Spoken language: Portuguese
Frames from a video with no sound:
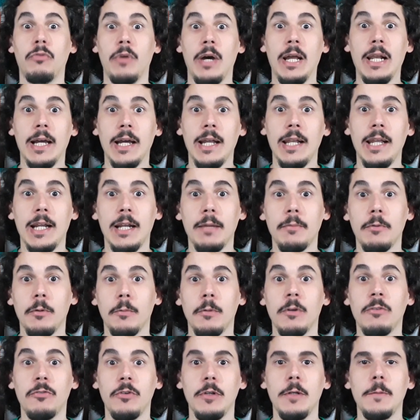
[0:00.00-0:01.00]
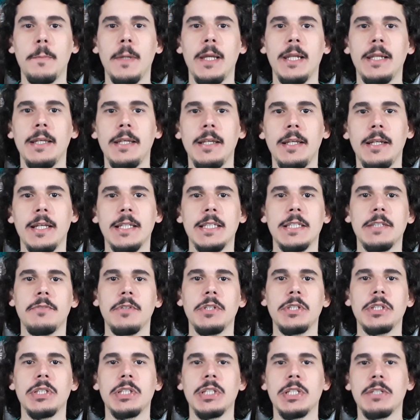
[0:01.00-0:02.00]
Fala galera, meu nome é Felipe Eli e nesse
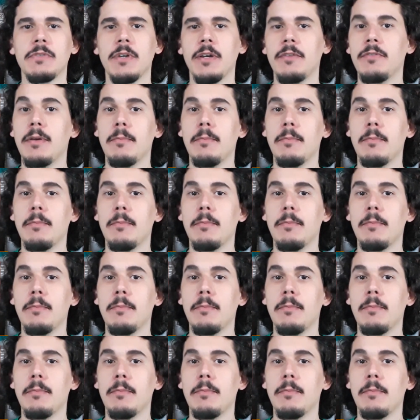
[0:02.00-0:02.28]
vídeo a gente vai